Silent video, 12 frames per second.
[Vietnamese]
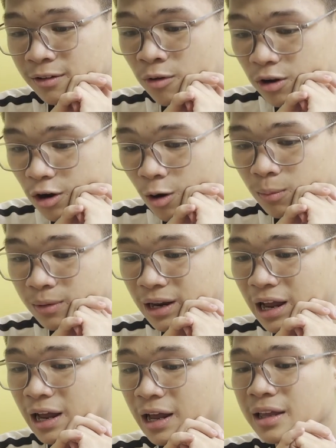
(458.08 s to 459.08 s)
Cuối cùng
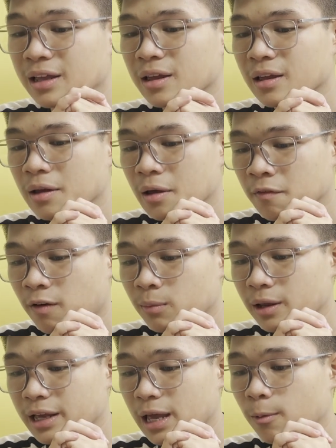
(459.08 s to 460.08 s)
là phòng
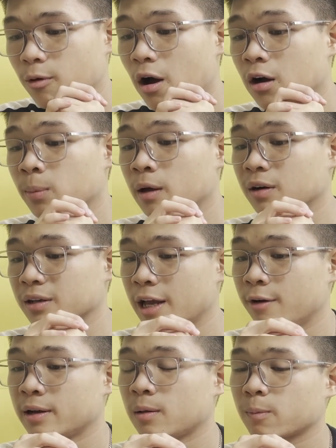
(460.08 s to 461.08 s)
thí nghiệm khoa công nghệ vật
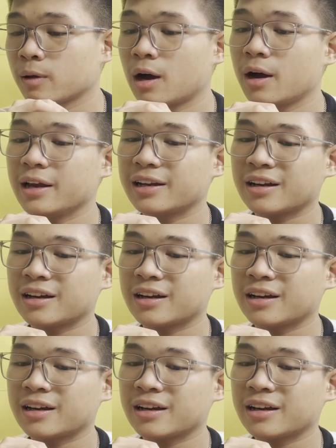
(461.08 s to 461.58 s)
liệu, đây là nơi